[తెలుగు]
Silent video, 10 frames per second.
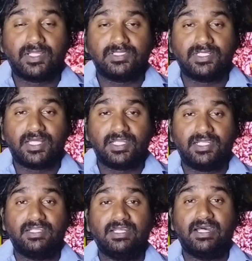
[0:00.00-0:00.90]
రాజు
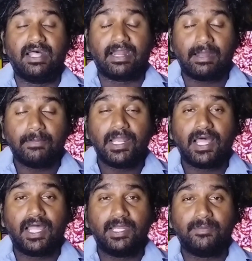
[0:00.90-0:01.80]
గారి రెబల్
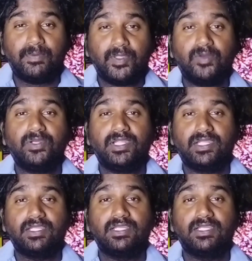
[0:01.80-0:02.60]
అనే పేరుని